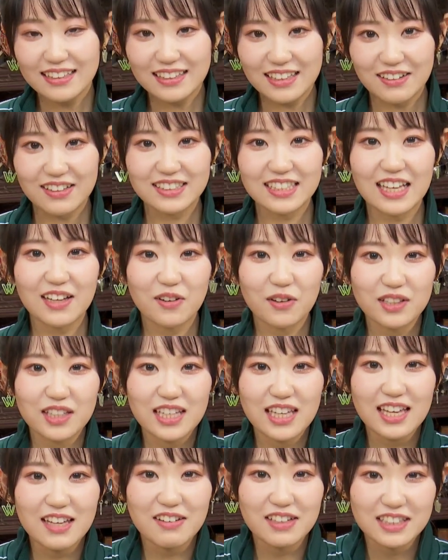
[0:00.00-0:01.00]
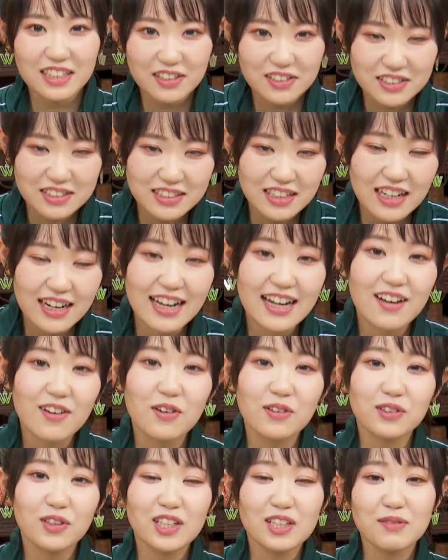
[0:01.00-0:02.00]
は最後に、えー、私から
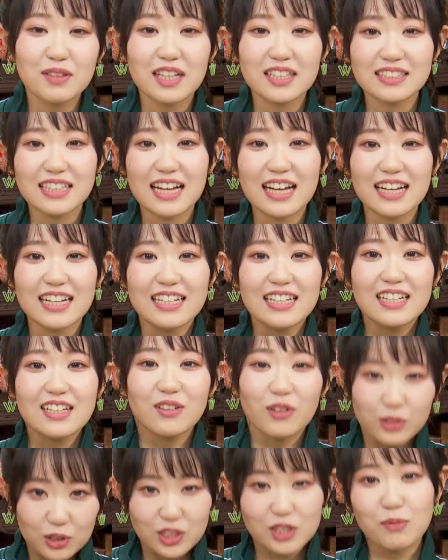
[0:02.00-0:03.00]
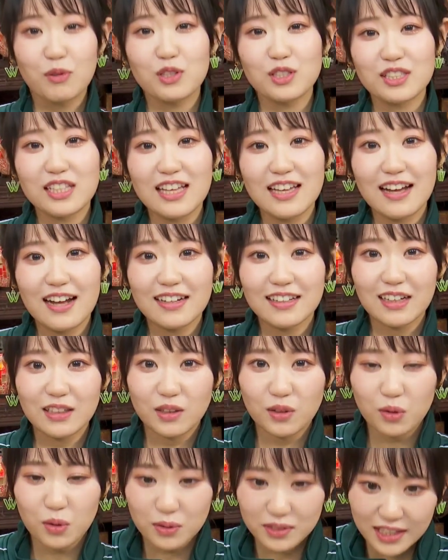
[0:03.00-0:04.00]
本当に皆さん今年も1年ありが
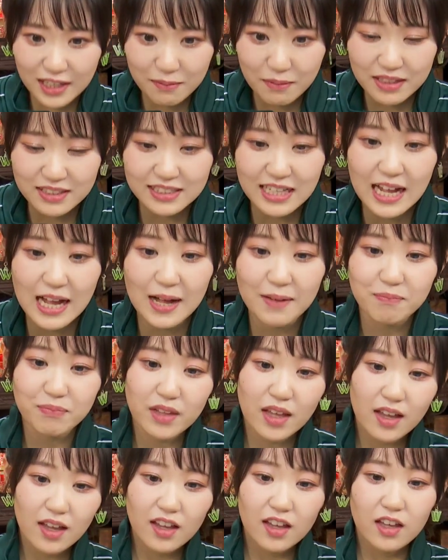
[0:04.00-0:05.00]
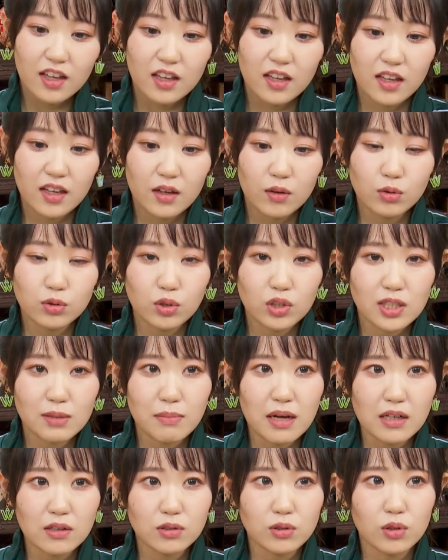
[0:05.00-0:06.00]
とうございました。えー、本当に
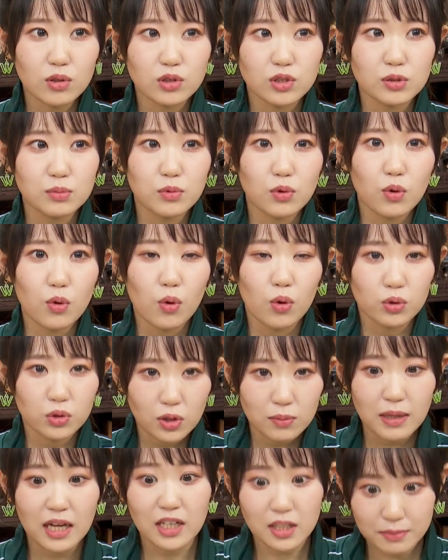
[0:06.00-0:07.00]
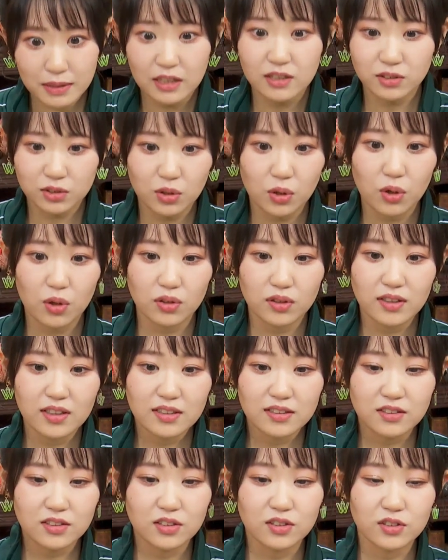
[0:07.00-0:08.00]
マクロスも本当に脈々と
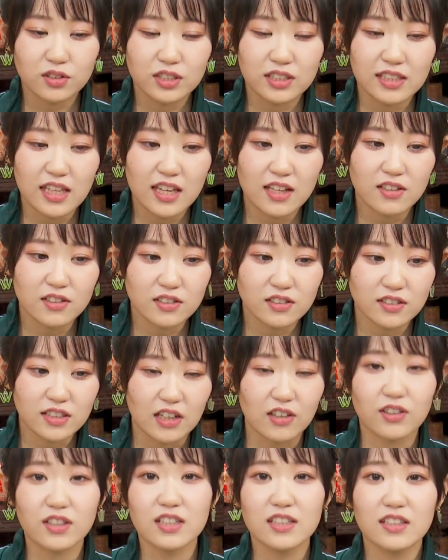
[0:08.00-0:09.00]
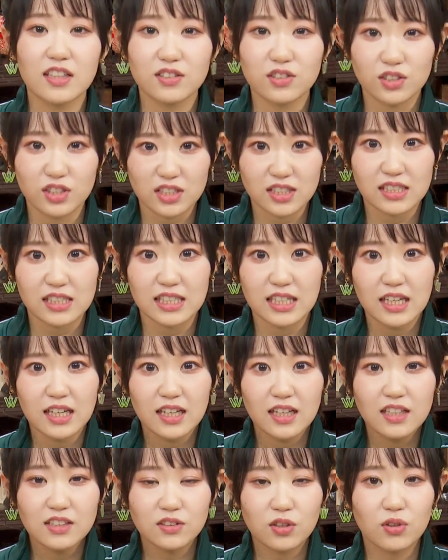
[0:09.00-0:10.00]
続いている作品ですし
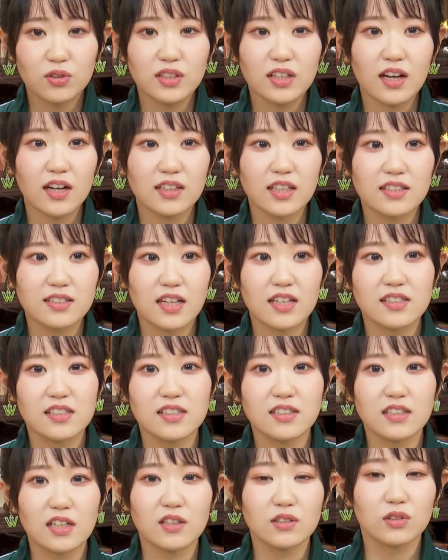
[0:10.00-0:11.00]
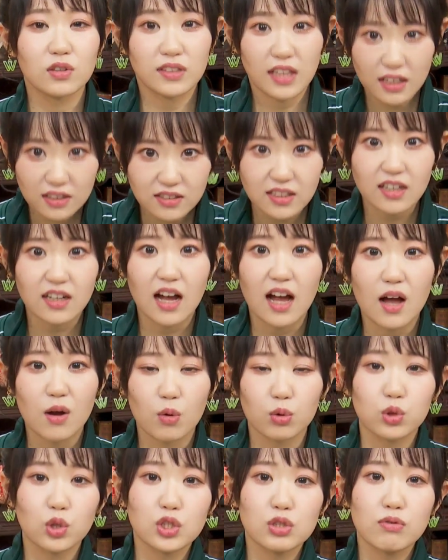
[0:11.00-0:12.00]
その中で最新作の「デルタ」が
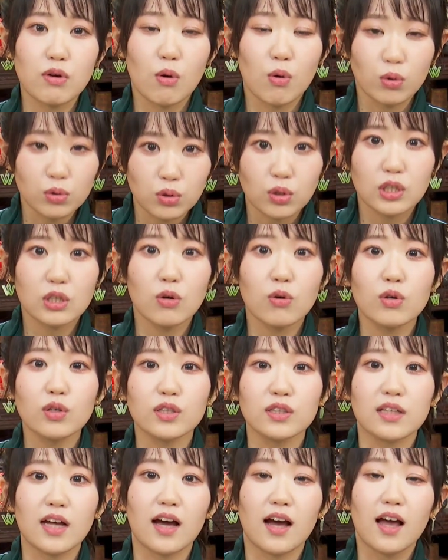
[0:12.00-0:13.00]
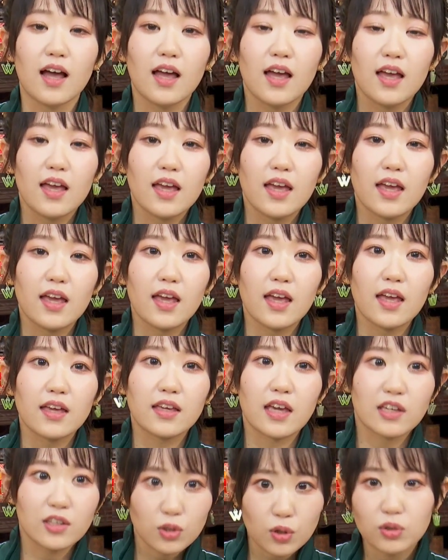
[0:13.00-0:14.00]
今年は本当に大きな、えー、
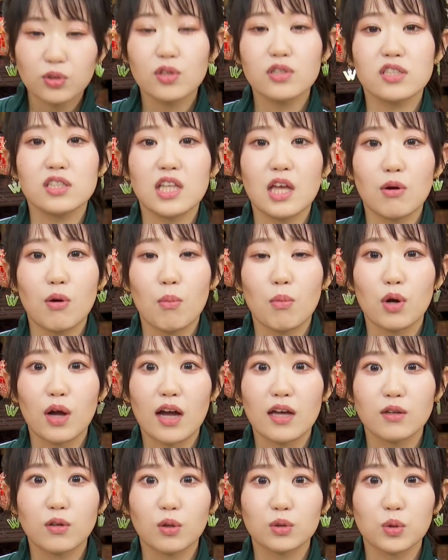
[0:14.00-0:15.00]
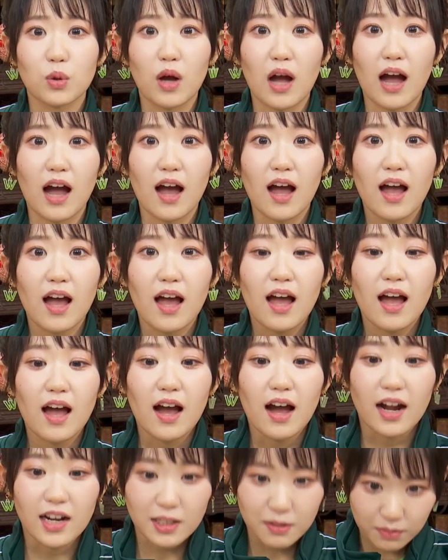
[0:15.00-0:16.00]
激動の1年を迎えることが
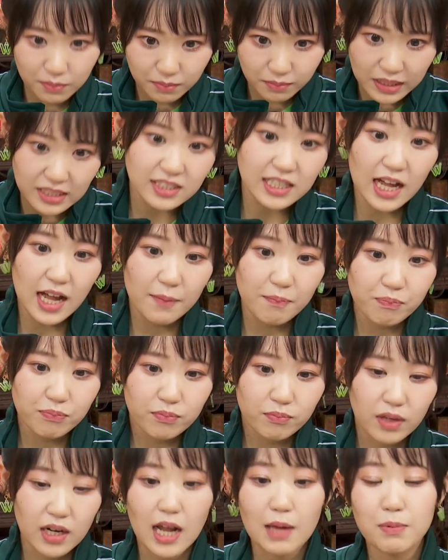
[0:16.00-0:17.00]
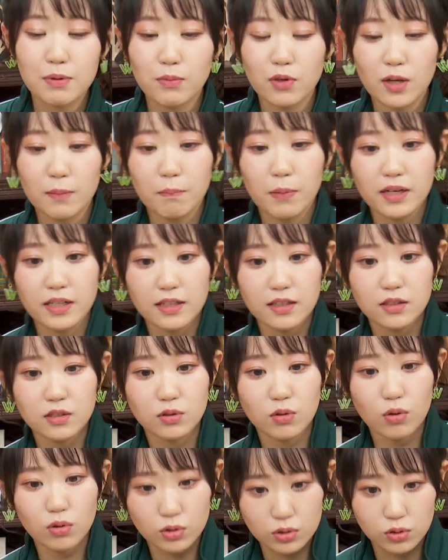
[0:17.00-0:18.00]
ありました。まあ、ライブもやっぱりす
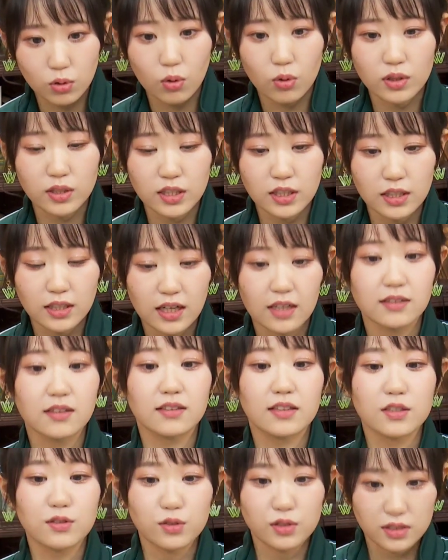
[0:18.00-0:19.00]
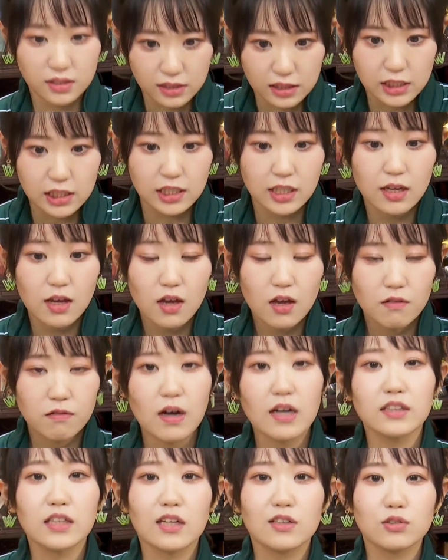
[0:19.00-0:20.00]
ごく大きかったですし
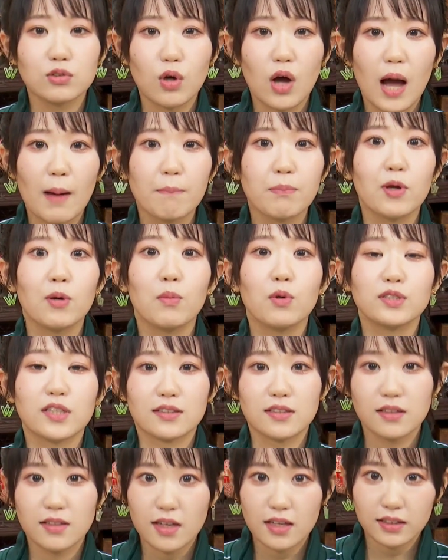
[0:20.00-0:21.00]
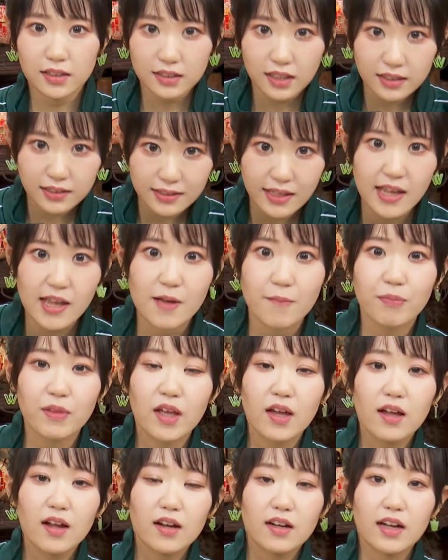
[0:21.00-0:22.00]
ファイナルの発表もさせていただいて
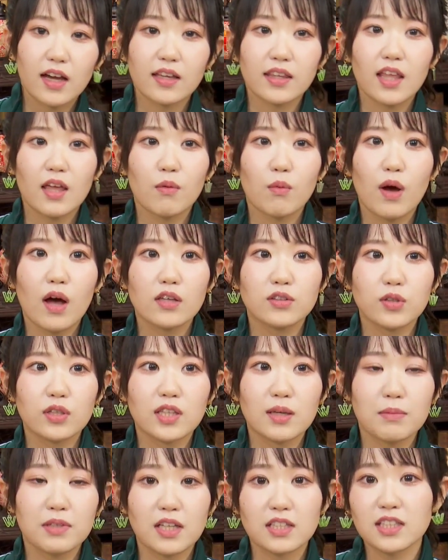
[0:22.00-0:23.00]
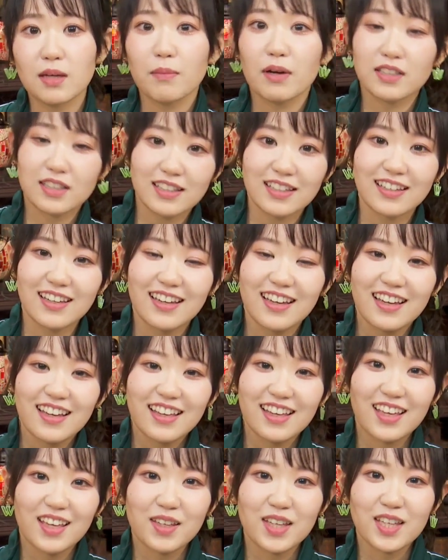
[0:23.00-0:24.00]
来年はそうやって皆様に、
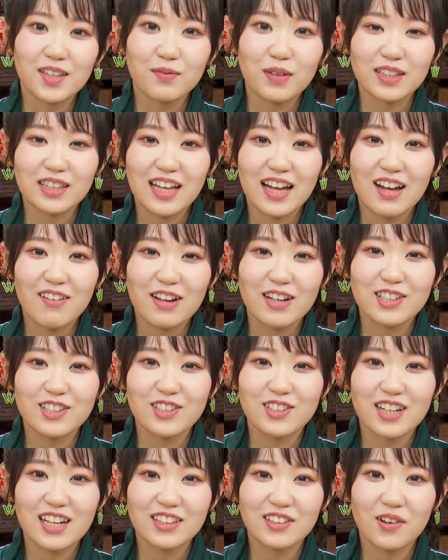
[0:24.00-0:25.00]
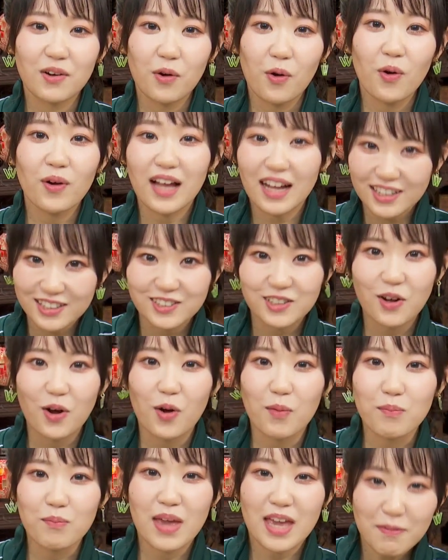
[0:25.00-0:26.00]
えー、またワルキューレの音楽
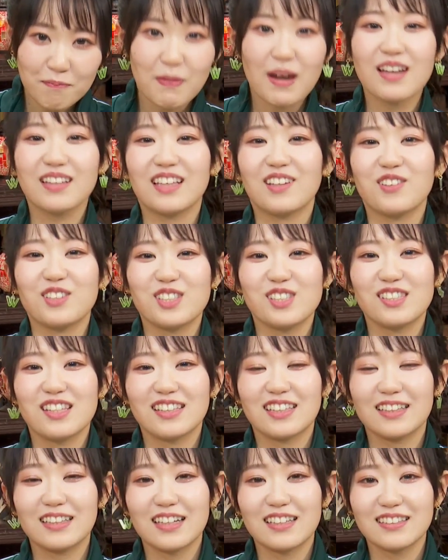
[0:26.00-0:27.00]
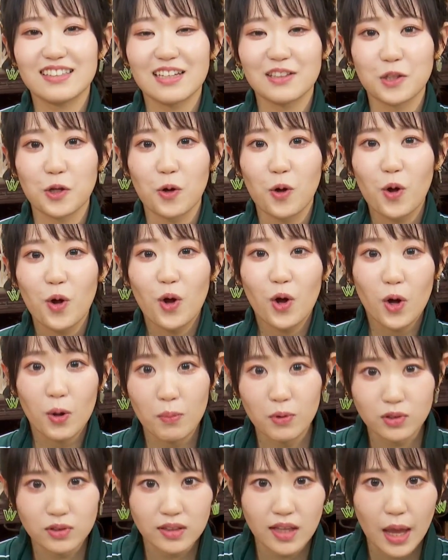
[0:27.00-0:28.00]
を目いっぱい楽しんでいただきたいと
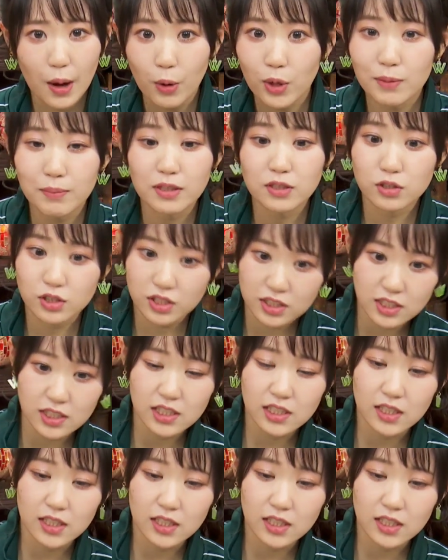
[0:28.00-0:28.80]
思っておりますし、